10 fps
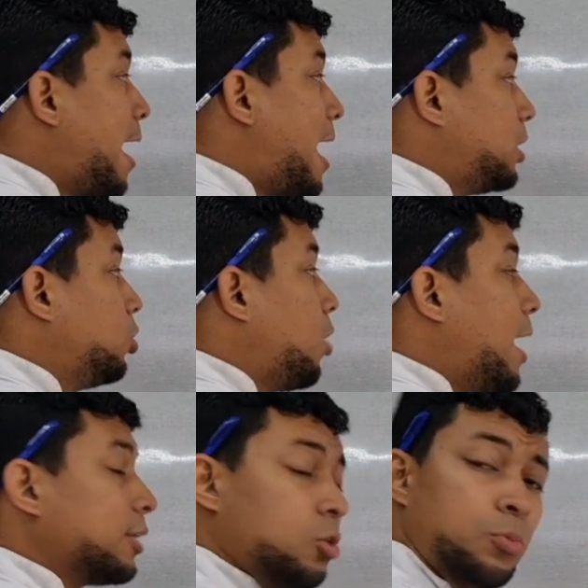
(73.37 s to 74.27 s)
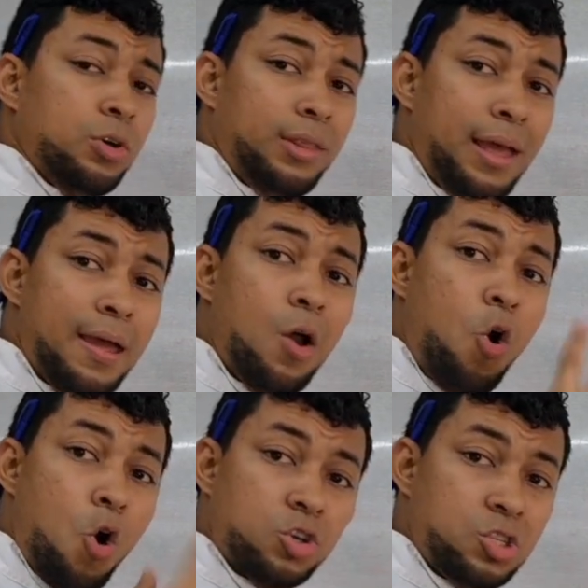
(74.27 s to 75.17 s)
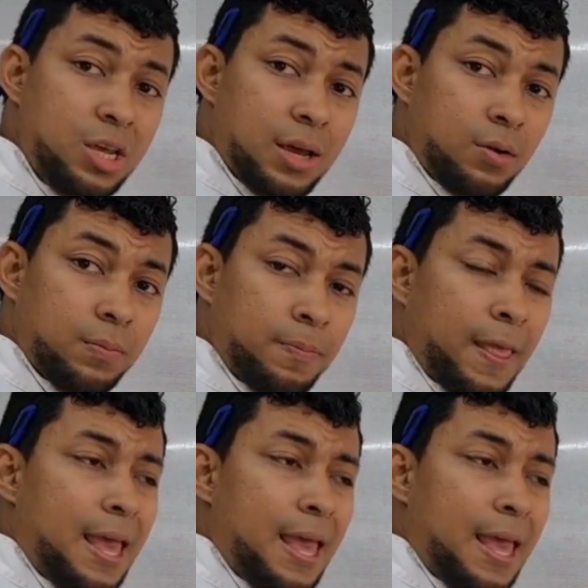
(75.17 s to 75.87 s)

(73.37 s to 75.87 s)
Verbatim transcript: hay dos átomos de oxígeno.